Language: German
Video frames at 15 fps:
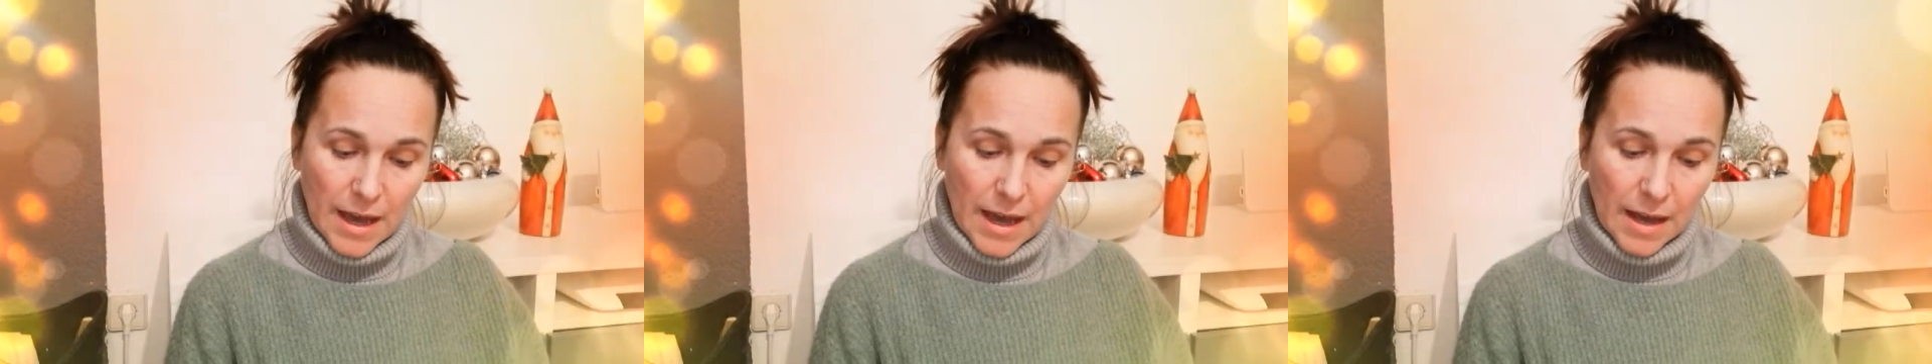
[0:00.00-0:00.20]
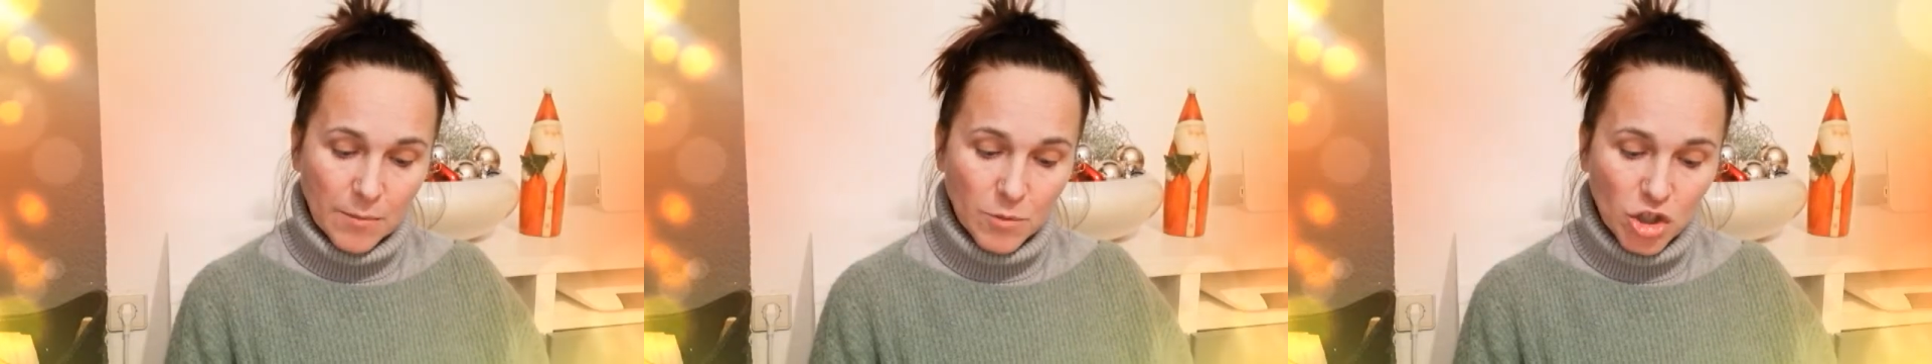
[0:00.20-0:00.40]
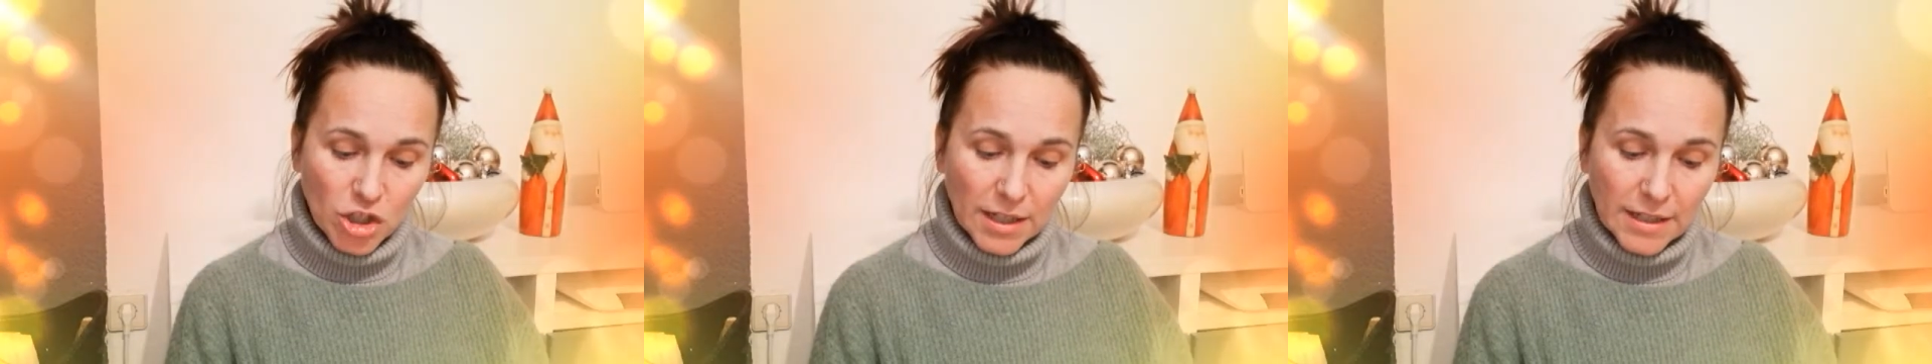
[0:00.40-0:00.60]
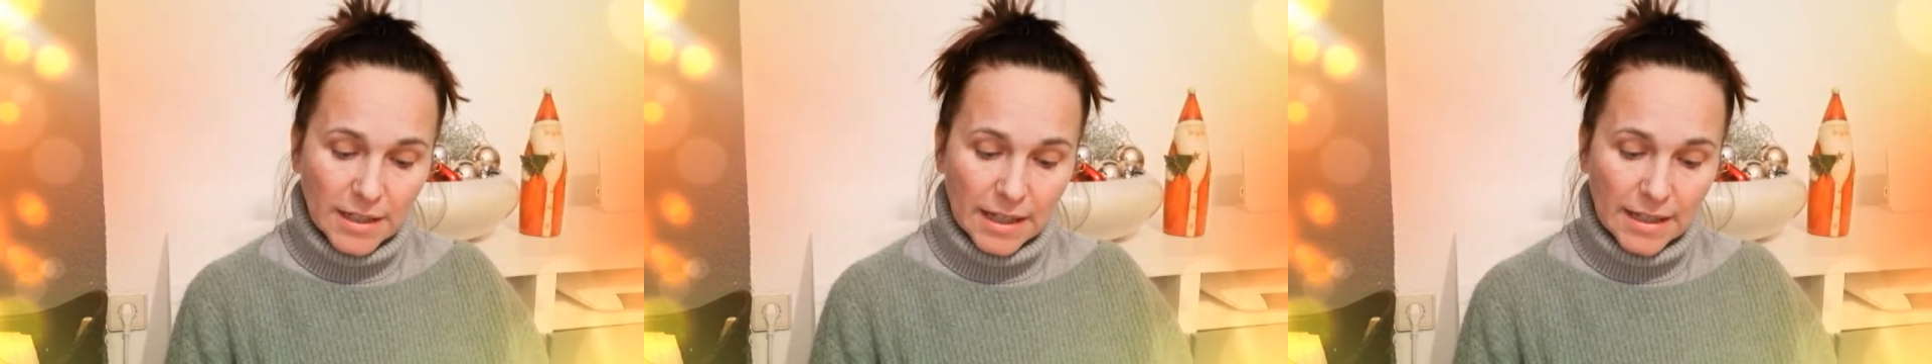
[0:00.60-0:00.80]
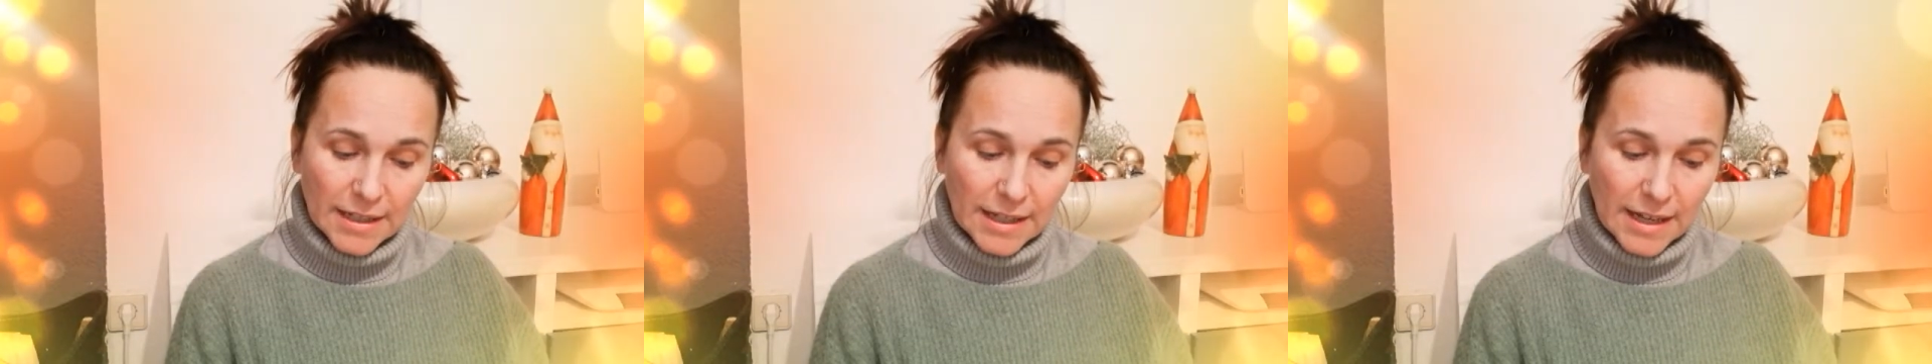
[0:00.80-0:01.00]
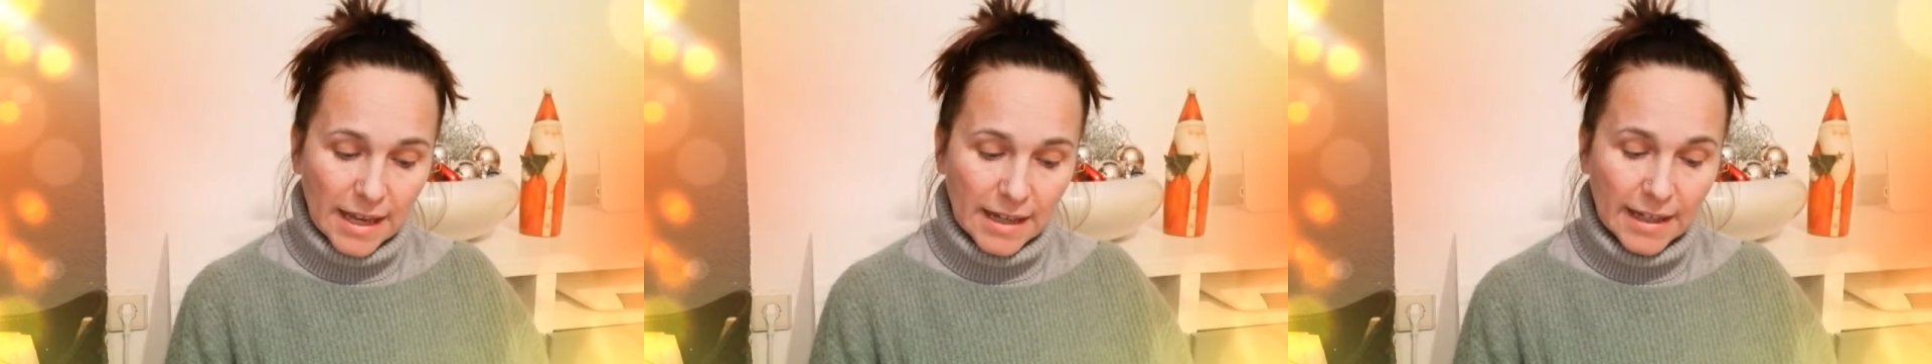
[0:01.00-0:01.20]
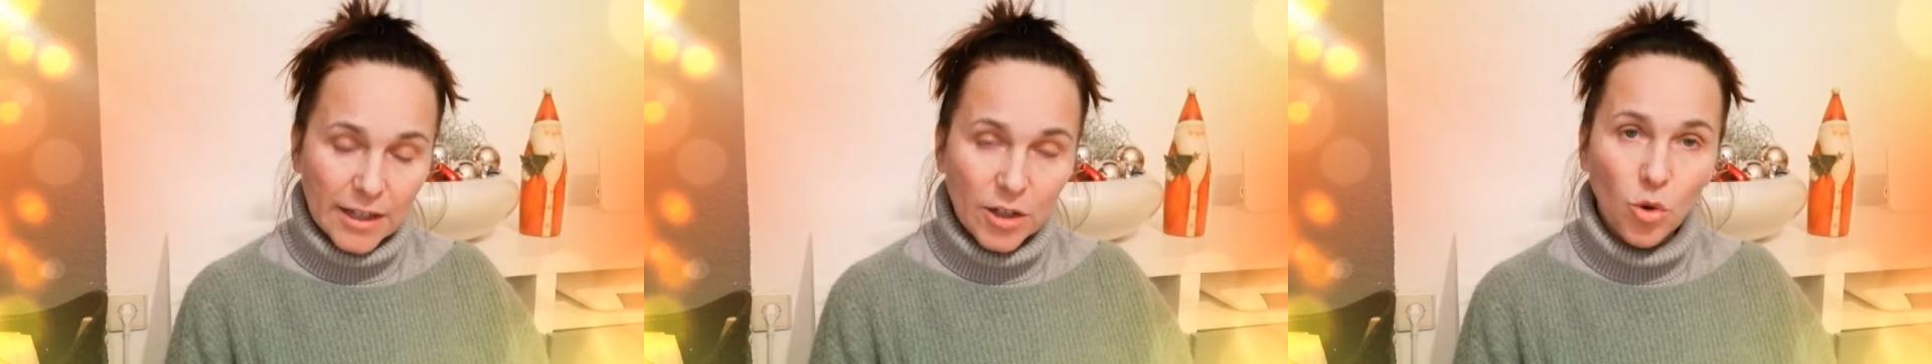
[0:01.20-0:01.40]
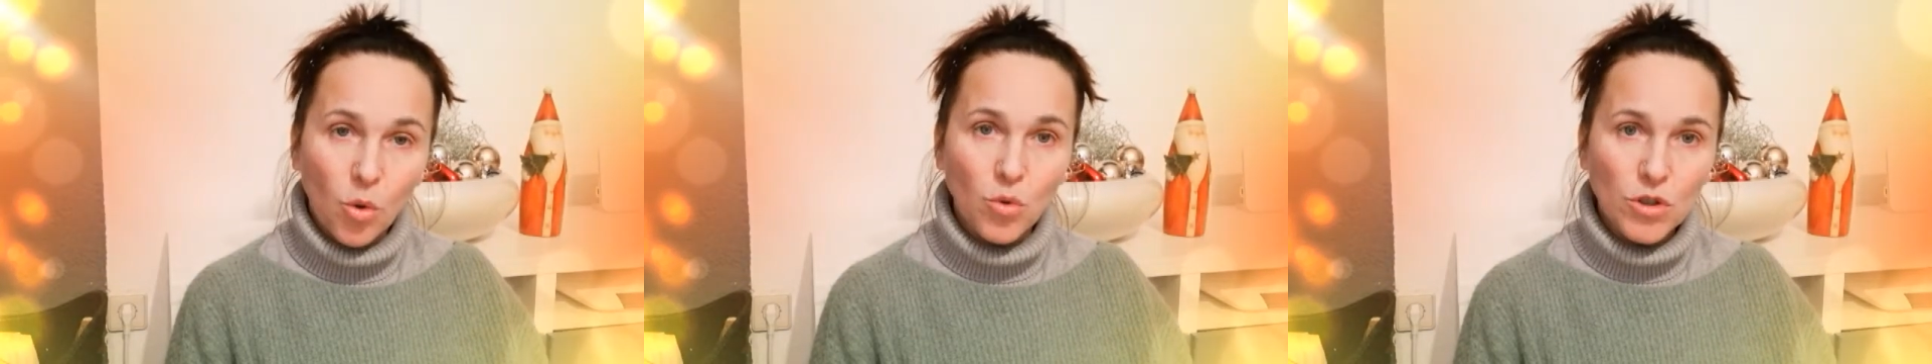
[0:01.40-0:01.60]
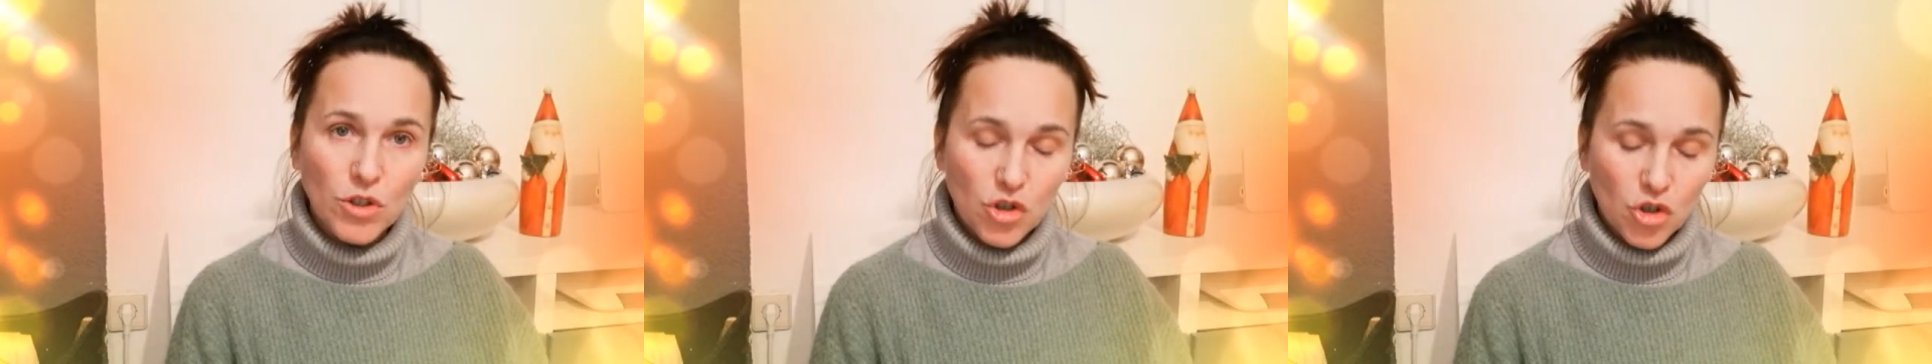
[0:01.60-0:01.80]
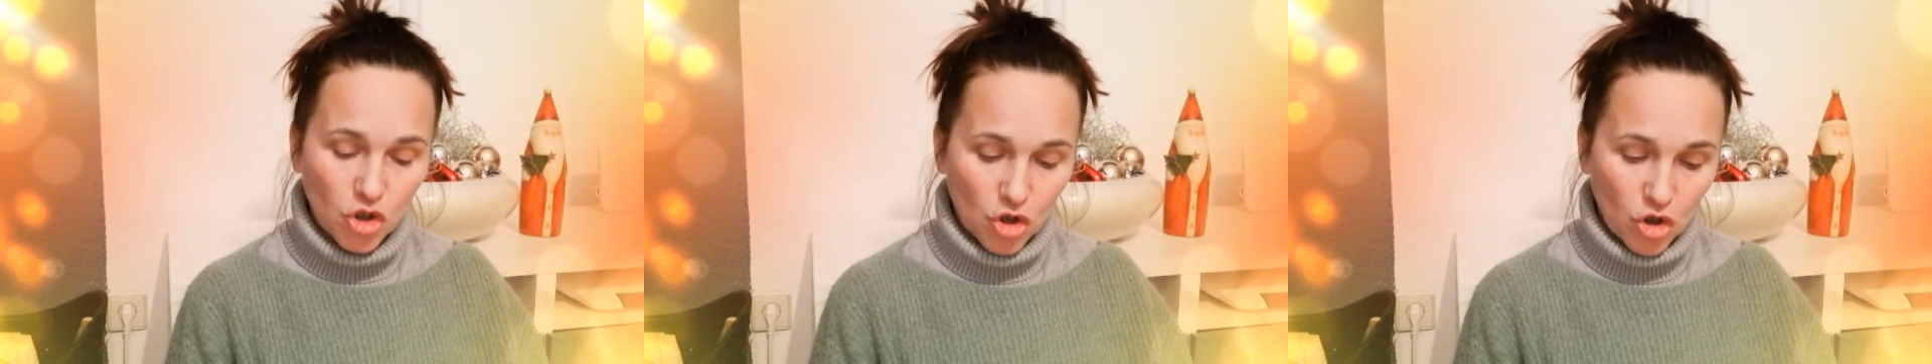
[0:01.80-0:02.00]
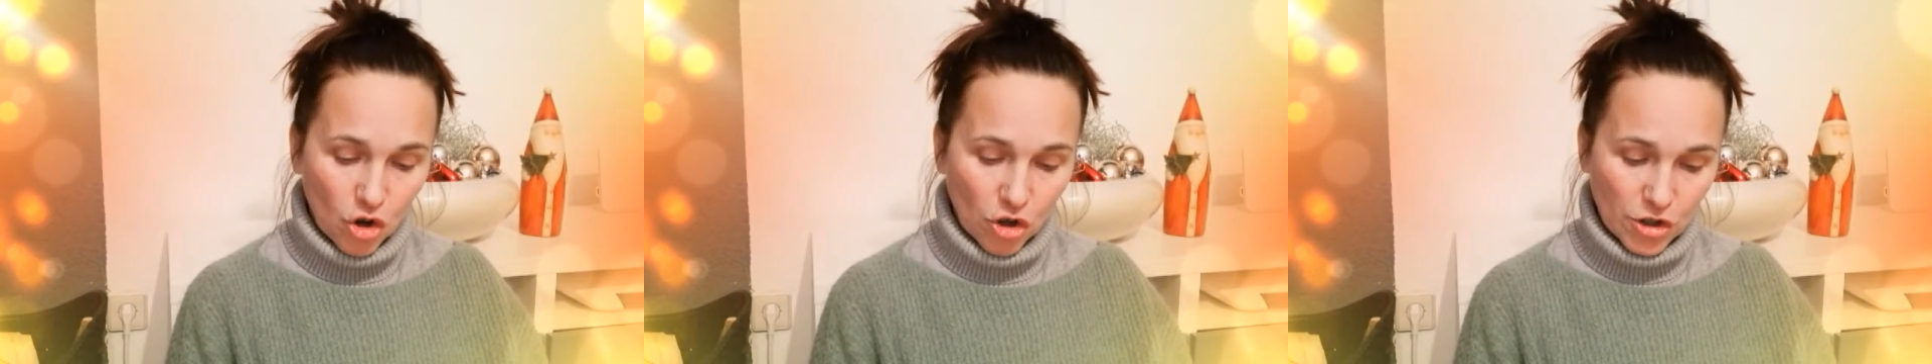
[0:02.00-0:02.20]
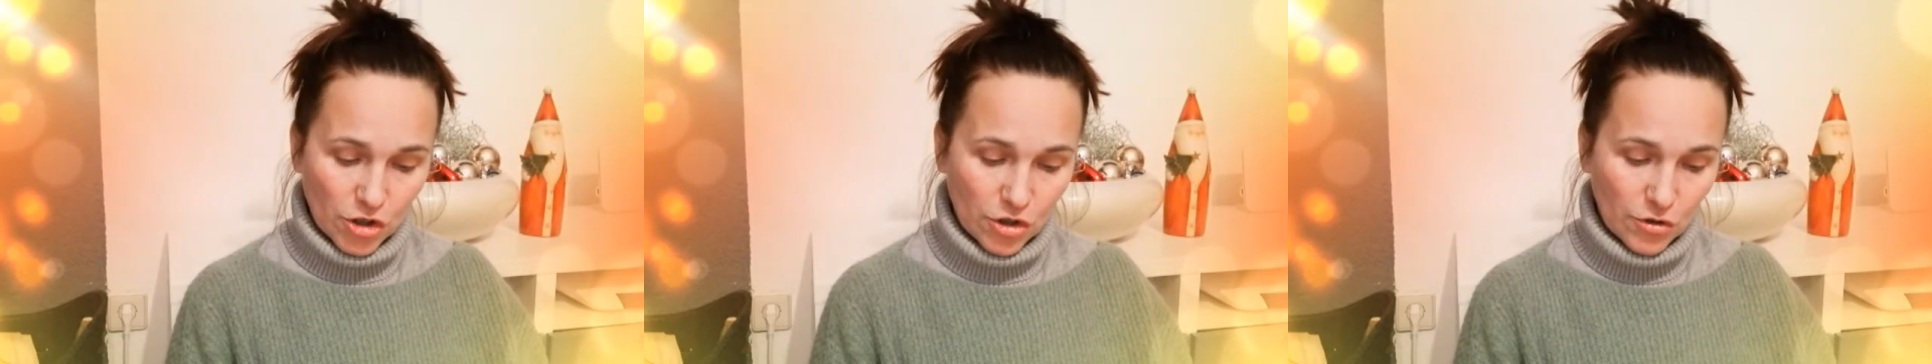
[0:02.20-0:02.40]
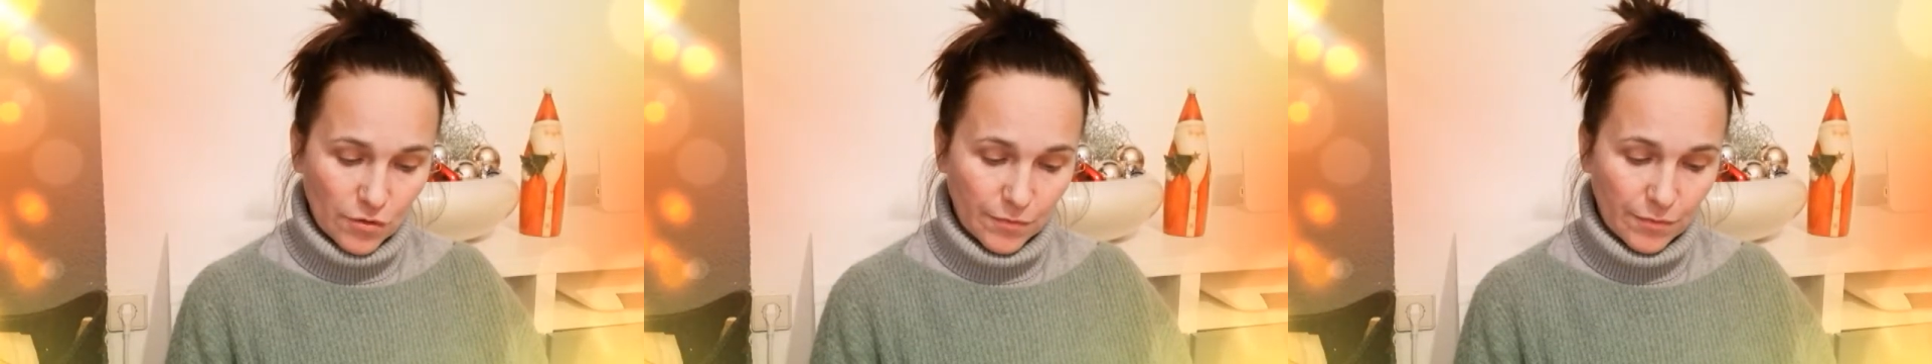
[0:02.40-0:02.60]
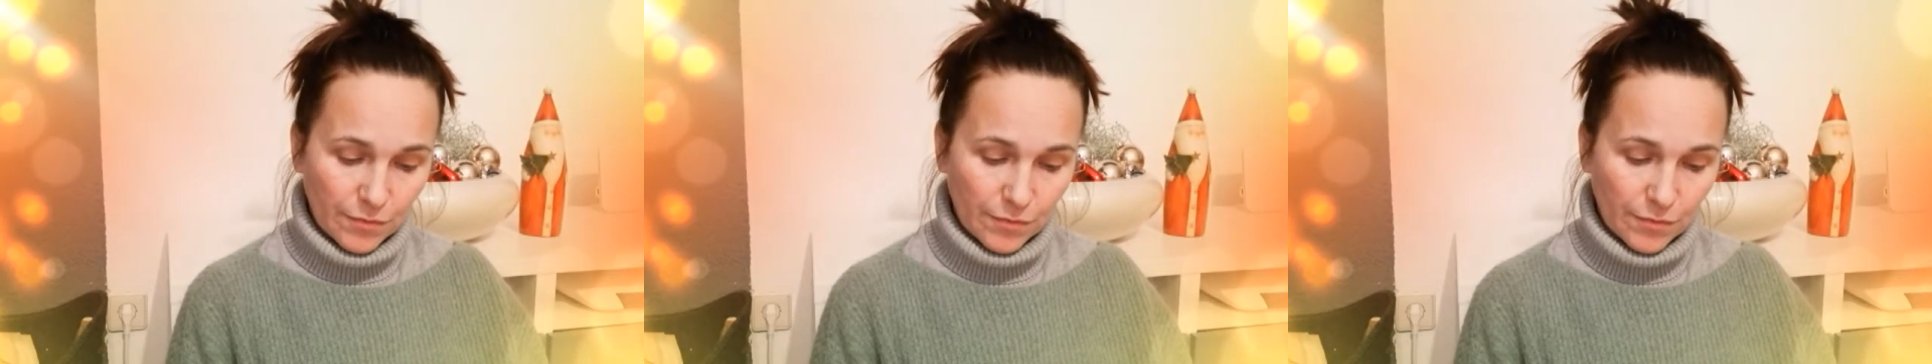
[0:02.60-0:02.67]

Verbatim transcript: Am Stadtrand lag ein großes Schloss.